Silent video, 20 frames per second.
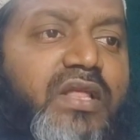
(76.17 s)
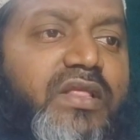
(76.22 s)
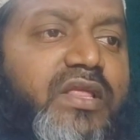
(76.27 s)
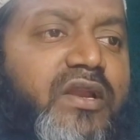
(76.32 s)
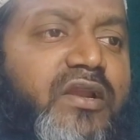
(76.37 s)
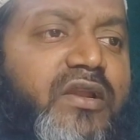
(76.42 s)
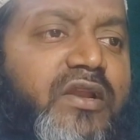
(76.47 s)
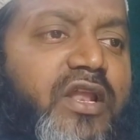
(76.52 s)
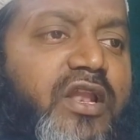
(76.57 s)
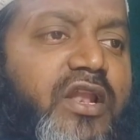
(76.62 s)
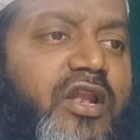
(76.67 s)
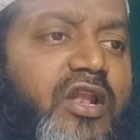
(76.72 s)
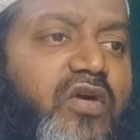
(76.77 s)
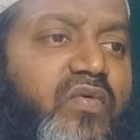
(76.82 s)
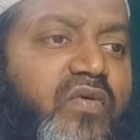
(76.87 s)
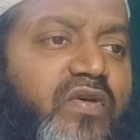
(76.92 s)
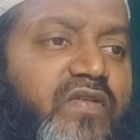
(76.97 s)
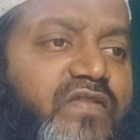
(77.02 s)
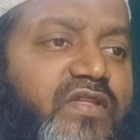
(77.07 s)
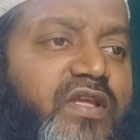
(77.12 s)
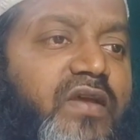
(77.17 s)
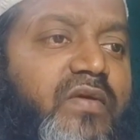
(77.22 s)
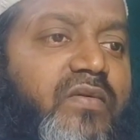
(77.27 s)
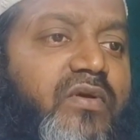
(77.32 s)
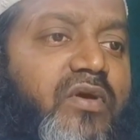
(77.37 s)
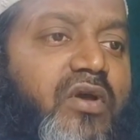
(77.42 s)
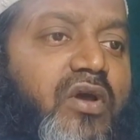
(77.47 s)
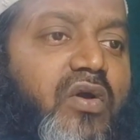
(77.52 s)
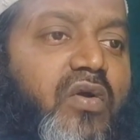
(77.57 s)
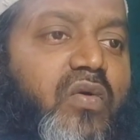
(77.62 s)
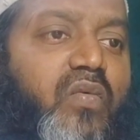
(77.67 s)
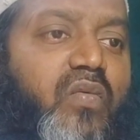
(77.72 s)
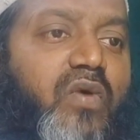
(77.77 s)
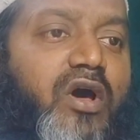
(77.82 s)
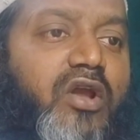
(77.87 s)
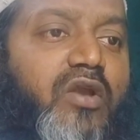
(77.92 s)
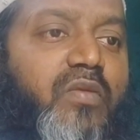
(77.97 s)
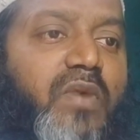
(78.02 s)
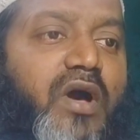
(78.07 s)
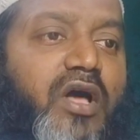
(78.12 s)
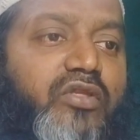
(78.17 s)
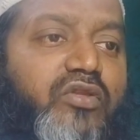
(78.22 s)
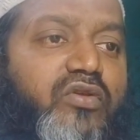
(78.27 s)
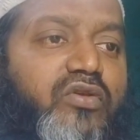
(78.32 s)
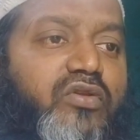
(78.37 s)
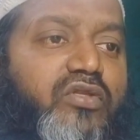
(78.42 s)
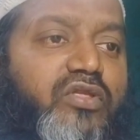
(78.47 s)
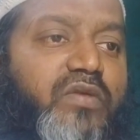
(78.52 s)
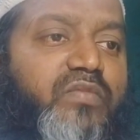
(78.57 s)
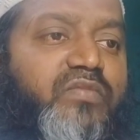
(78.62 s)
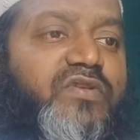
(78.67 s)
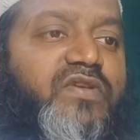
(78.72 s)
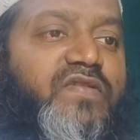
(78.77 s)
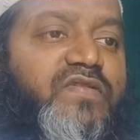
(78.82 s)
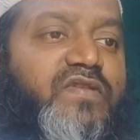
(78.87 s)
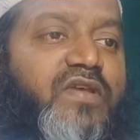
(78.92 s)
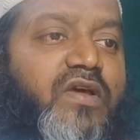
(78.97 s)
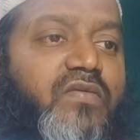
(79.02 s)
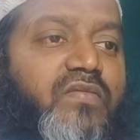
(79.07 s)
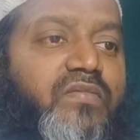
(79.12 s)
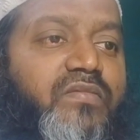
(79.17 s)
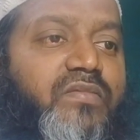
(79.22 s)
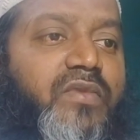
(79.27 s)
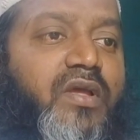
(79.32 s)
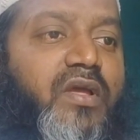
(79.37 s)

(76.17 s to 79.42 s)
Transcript: ఇతర నెలల్లో వస్తే వారు మాతో యుద్ధం చేస్తారు